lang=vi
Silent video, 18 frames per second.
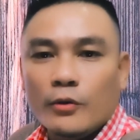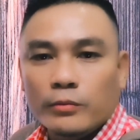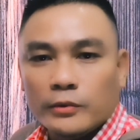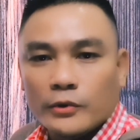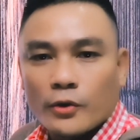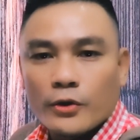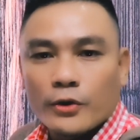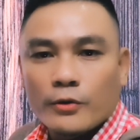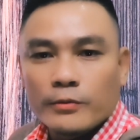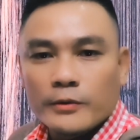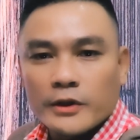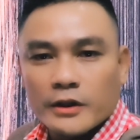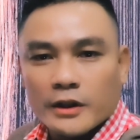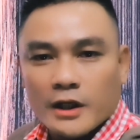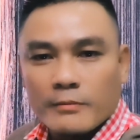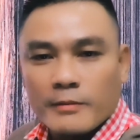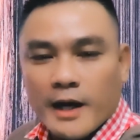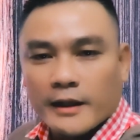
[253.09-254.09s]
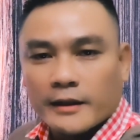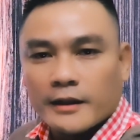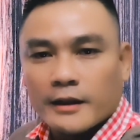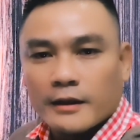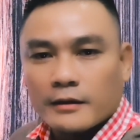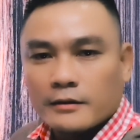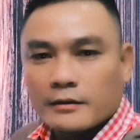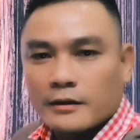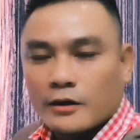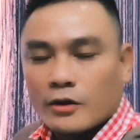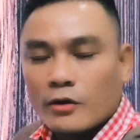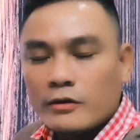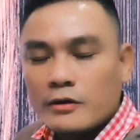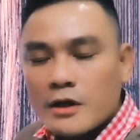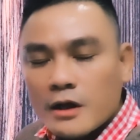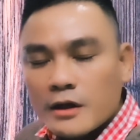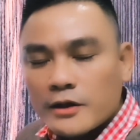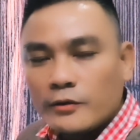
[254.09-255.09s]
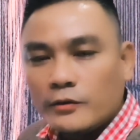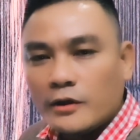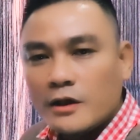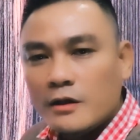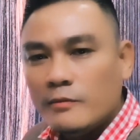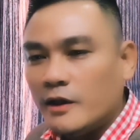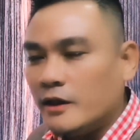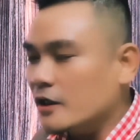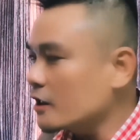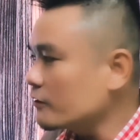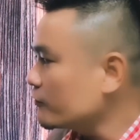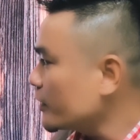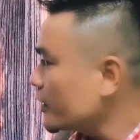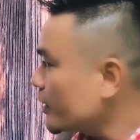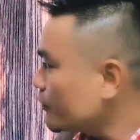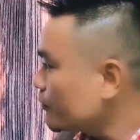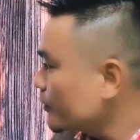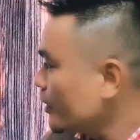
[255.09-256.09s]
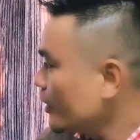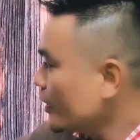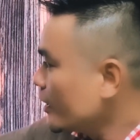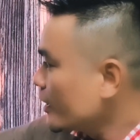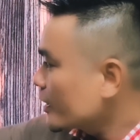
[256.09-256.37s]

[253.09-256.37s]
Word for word: cùng tôi cũng được các bạn nha. Là có rất nhiều thứ mình cần phải học.